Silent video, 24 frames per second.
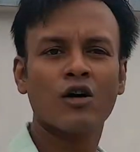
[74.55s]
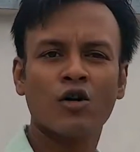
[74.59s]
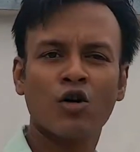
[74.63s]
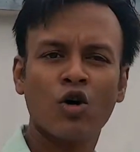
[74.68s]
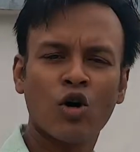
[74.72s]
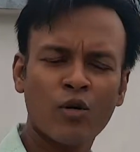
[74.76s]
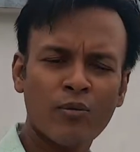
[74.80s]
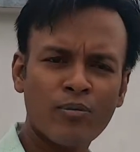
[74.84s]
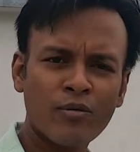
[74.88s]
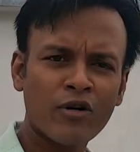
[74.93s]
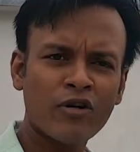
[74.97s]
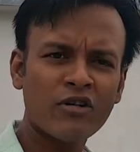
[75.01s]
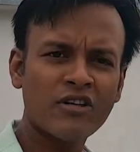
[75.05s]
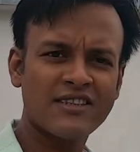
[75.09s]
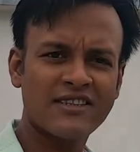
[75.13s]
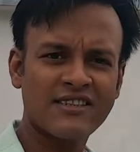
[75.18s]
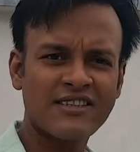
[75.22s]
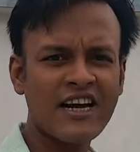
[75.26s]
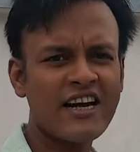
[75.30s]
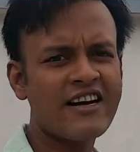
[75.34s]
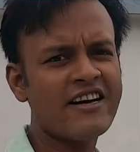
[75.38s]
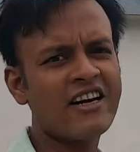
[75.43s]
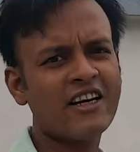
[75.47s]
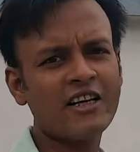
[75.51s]
গোপ্রোর
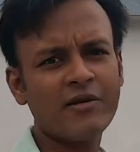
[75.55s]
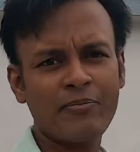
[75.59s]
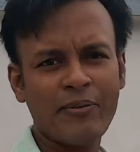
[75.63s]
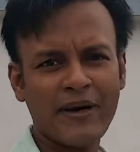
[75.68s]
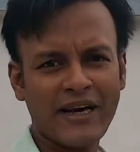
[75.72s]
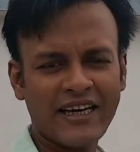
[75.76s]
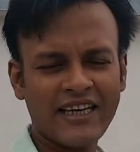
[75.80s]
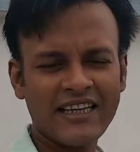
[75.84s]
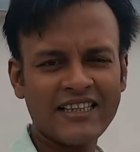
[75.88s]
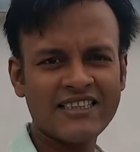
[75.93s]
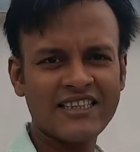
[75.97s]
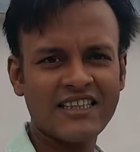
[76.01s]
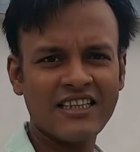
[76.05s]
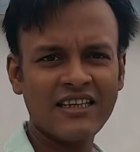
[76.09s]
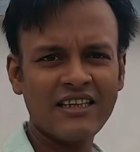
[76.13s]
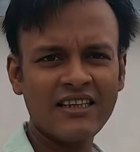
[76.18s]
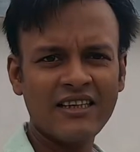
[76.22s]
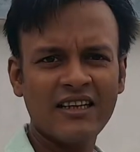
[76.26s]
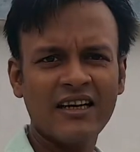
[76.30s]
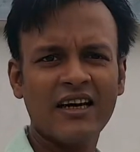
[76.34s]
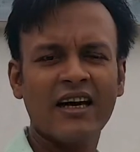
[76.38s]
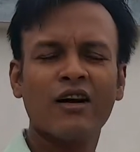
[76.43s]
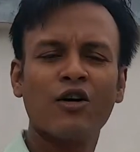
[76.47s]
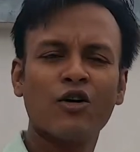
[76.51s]
স্ট্যান্ডার্ড প্যাকেজে
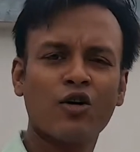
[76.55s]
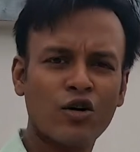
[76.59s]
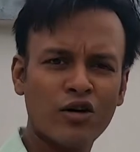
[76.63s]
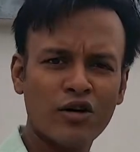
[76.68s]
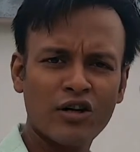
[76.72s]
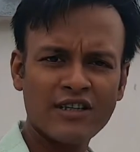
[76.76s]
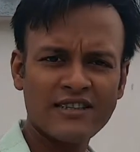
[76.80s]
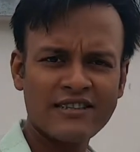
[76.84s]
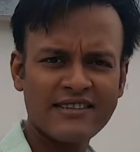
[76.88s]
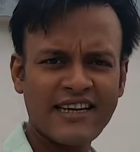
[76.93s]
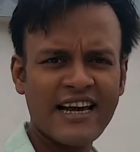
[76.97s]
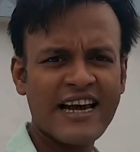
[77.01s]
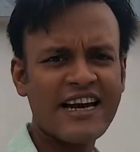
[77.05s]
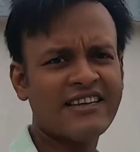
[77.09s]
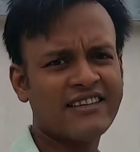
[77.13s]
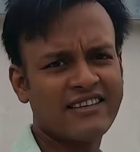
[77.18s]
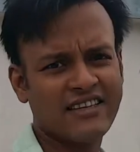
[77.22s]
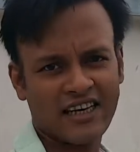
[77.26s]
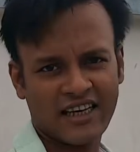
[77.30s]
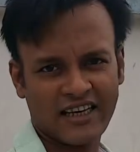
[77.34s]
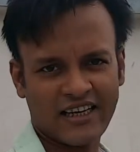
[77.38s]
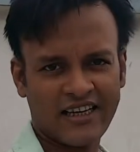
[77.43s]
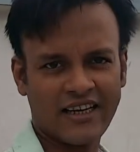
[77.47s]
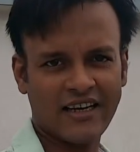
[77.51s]
কোনো স্ট্যান্ড
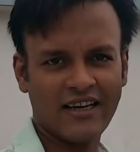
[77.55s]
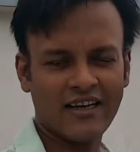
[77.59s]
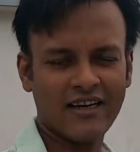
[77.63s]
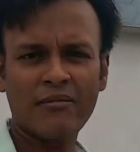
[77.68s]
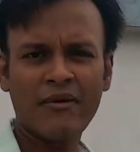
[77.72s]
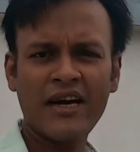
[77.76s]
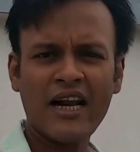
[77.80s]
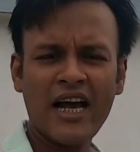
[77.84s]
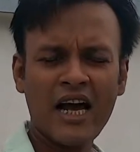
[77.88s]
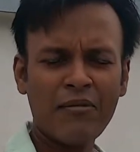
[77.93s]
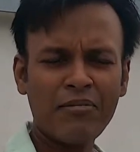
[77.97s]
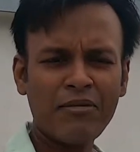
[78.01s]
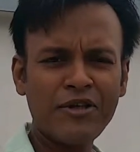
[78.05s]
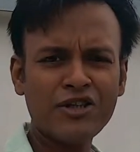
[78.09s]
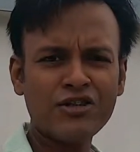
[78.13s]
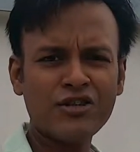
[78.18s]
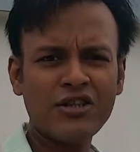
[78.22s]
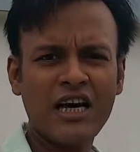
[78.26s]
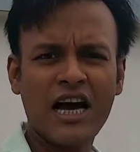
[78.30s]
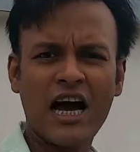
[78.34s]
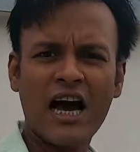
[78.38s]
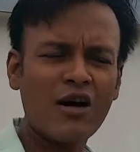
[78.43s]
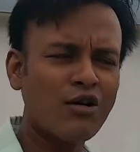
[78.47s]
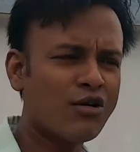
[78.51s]
থাকে না মানে আপনি
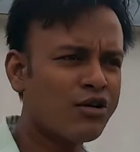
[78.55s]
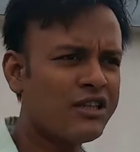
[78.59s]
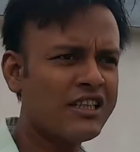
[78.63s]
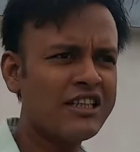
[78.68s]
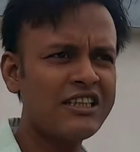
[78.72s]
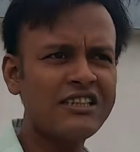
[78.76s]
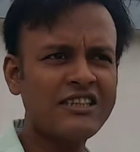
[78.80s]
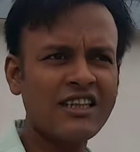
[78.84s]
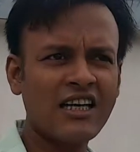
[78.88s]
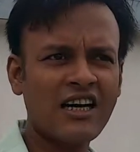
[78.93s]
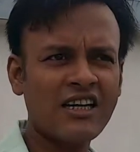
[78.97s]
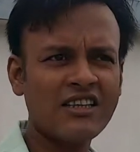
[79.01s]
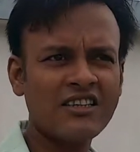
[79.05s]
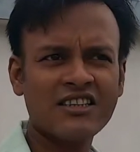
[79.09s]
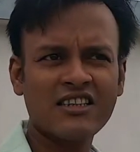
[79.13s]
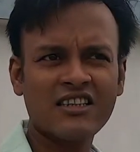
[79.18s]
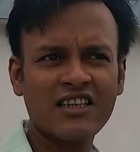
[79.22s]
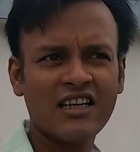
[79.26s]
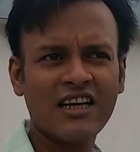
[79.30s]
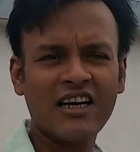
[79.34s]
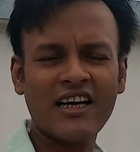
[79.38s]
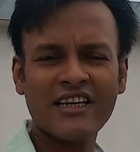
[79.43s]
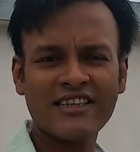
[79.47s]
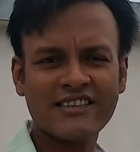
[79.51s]
যদি আরও তিন চার হাজার
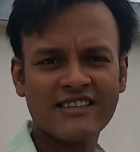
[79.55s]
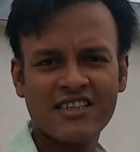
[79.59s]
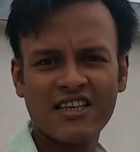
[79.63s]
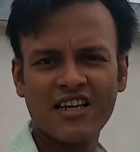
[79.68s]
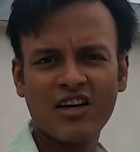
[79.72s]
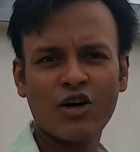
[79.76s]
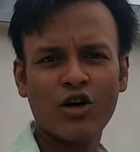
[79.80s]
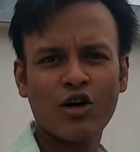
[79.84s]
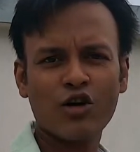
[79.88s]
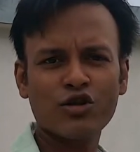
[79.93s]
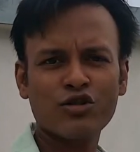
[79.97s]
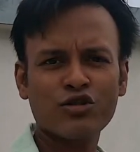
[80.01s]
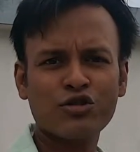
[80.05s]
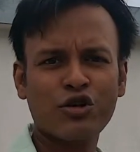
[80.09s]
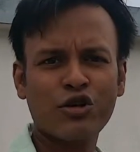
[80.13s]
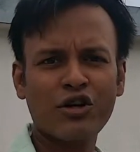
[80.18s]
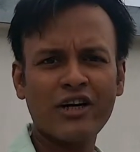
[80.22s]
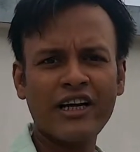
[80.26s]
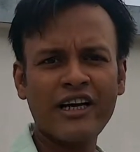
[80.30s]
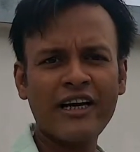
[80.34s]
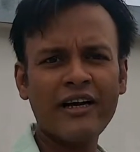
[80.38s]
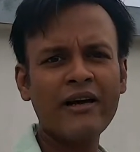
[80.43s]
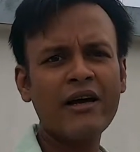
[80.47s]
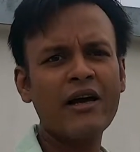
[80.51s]
টাকা এক্সট্রা খরচ
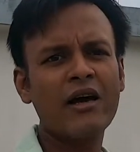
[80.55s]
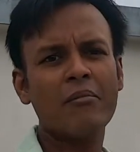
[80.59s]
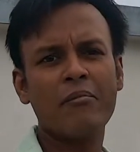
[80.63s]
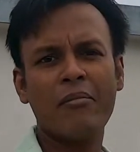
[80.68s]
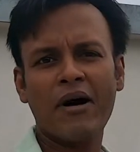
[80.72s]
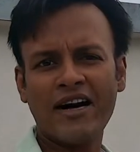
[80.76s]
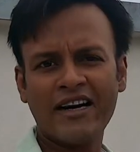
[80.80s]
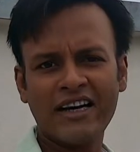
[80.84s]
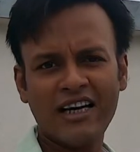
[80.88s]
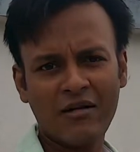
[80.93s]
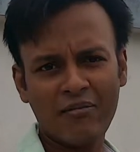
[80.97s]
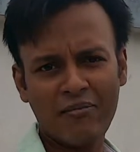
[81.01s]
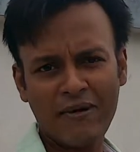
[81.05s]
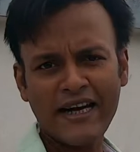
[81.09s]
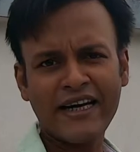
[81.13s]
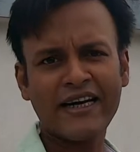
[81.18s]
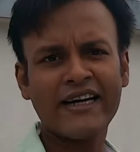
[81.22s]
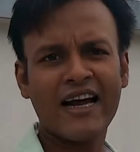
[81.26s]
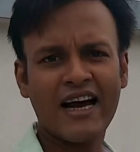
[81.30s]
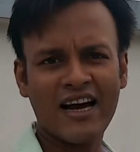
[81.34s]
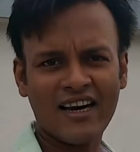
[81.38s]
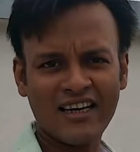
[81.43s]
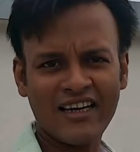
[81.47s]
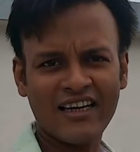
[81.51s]
করে বান্ডেল প্যাক
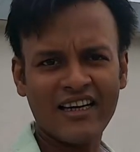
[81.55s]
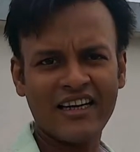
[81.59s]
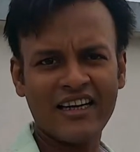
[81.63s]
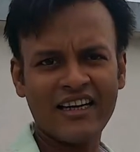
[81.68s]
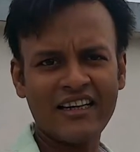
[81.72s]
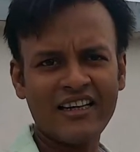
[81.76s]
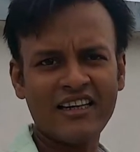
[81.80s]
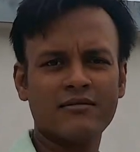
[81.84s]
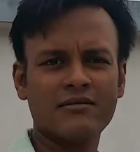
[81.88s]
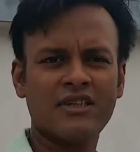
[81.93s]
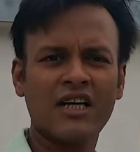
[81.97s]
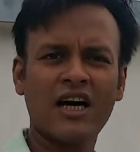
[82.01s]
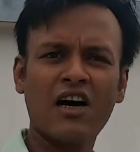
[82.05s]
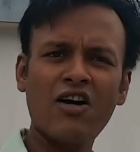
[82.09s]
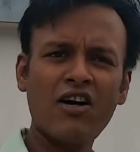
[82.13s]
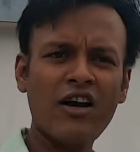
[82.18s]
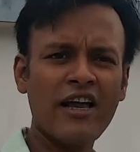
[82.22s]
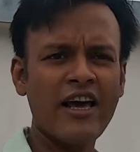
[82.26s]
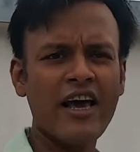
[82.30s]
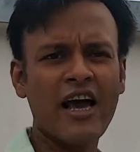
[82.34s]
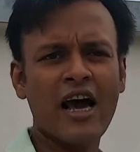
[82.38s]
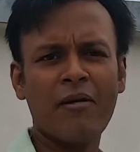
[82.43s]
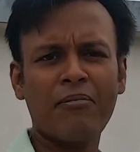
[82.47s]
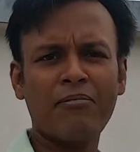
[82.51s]
না কিনেন
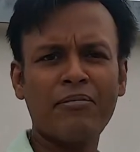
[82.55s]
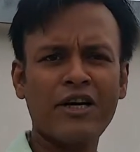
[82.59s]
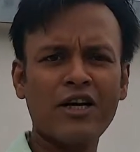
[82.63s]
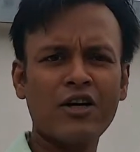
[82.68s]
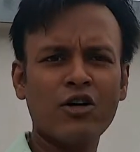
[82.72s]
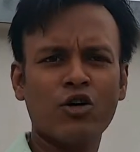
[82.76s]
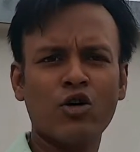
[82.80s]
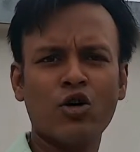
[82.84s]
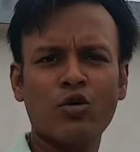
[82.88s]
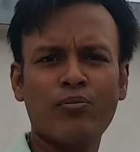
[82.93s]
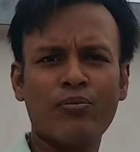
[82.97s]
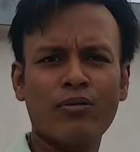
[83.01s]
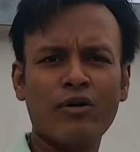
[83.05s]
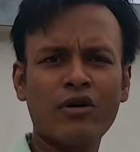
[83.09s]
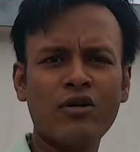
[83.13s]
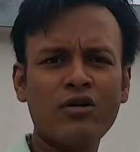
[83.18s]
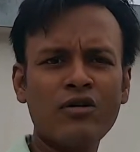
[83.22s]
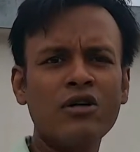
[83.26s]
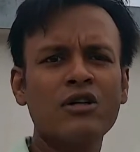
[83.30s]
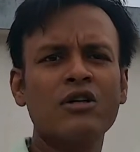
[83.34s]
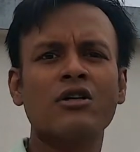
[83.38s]
তাহলে আপনার গোপ্রো